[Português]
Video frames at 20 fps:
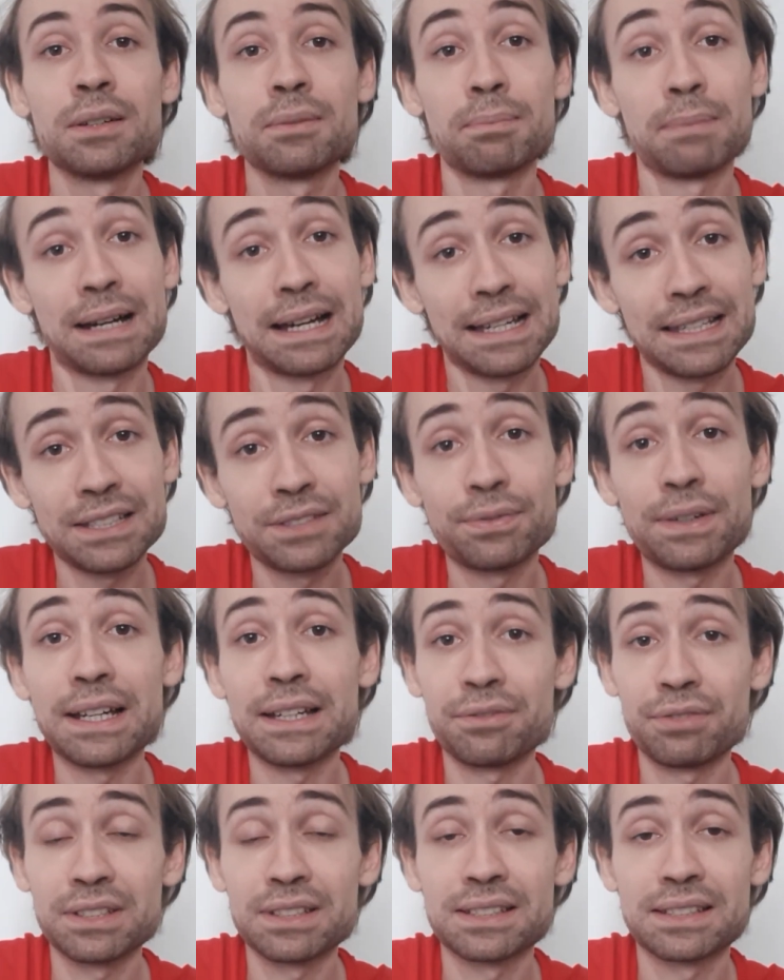mas
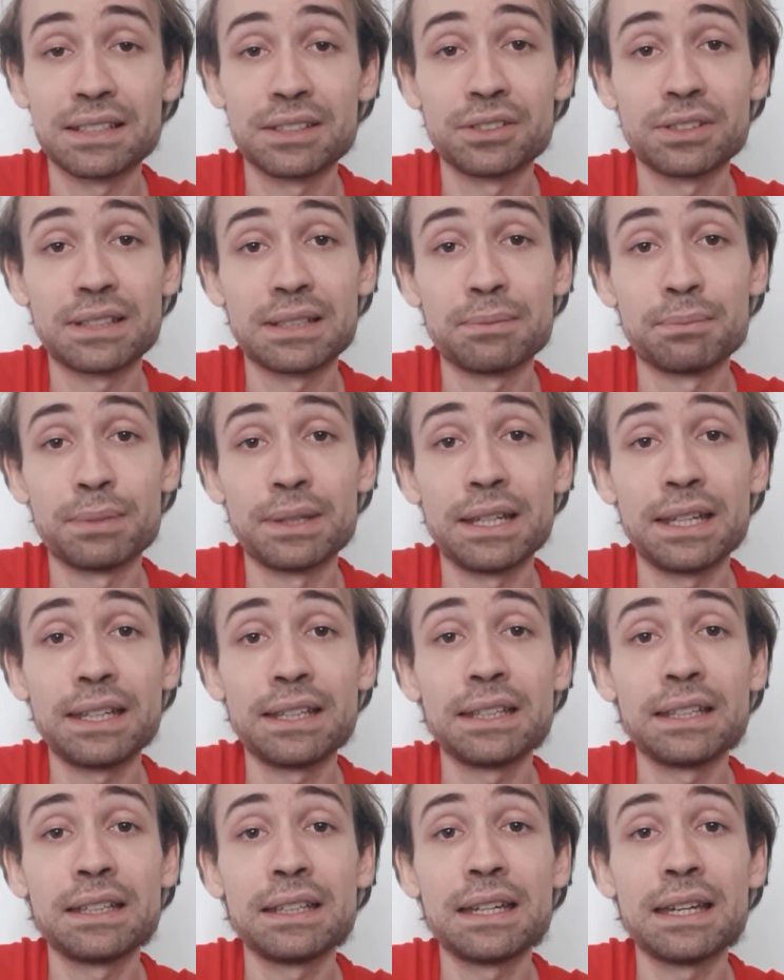vai avançando
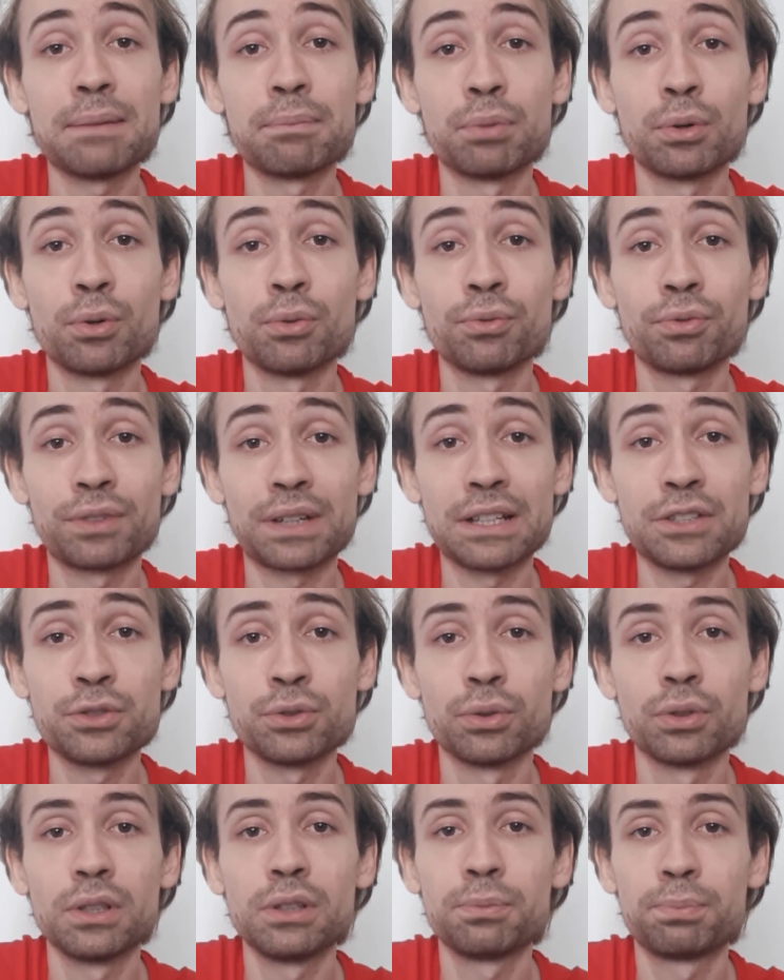também e é bom ficar
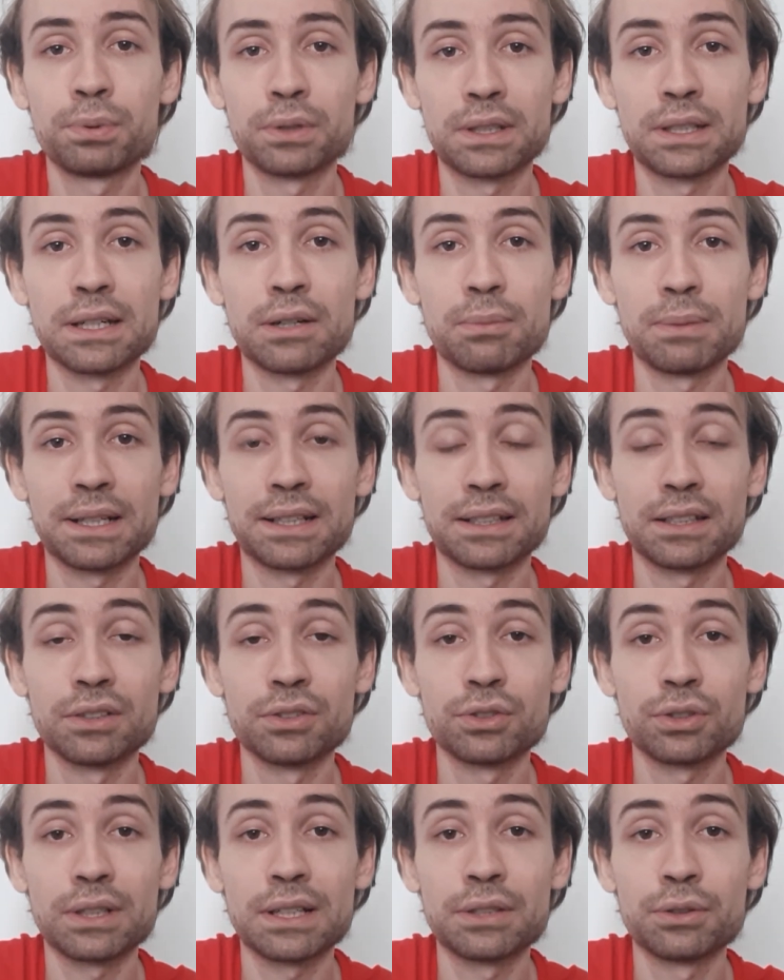de olho porque é uma
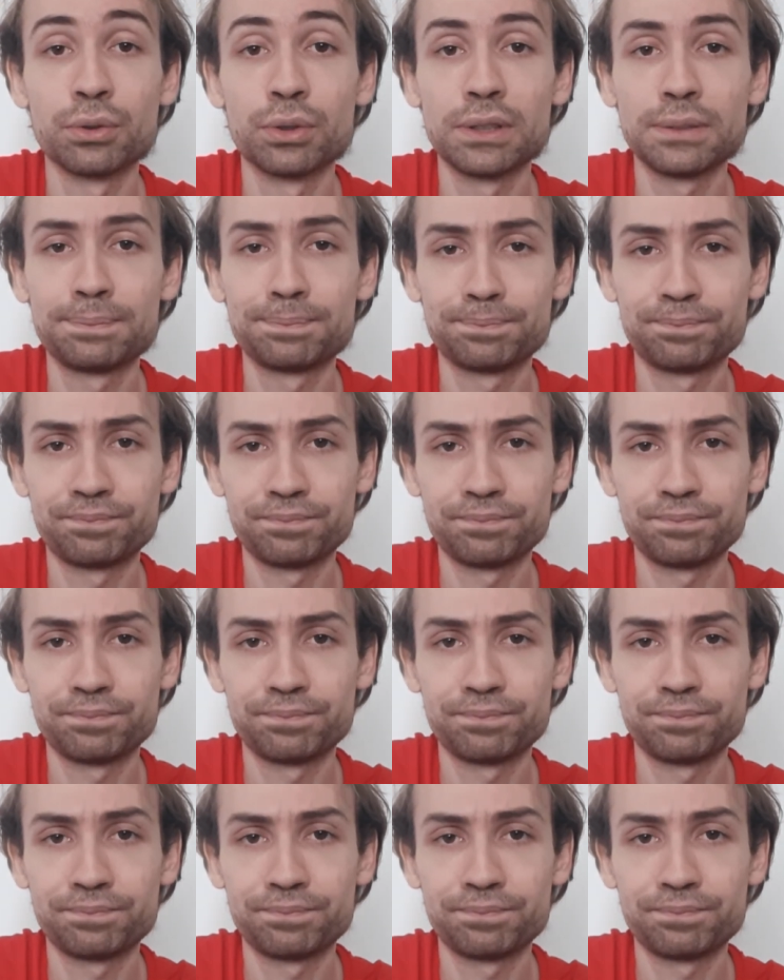grande jogadora